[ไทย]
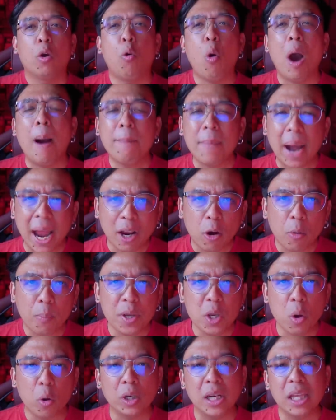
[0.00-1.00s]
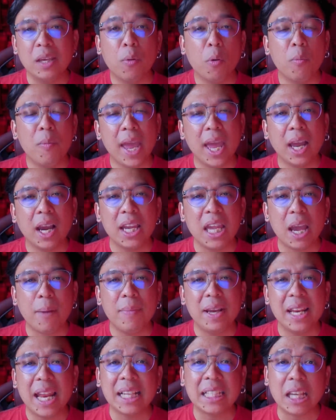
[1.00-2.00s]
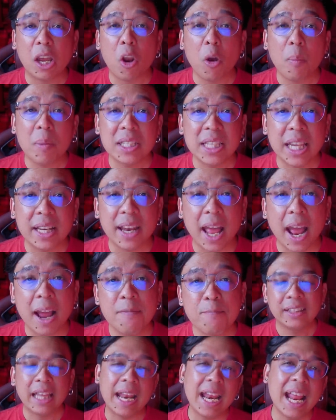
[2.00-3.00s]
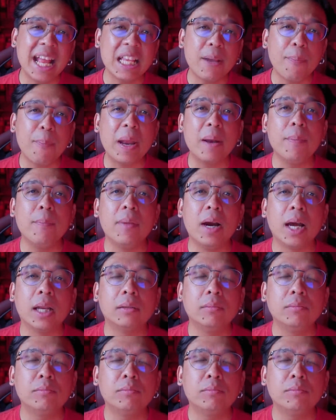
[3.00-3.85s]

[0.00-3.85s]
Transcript: ความหมายของประโยคนี้ผมเองก็ยังไม่แน่ใจร้อยเปอร์เซ็นต์นะ แต่น่าจะเป็นเหมือน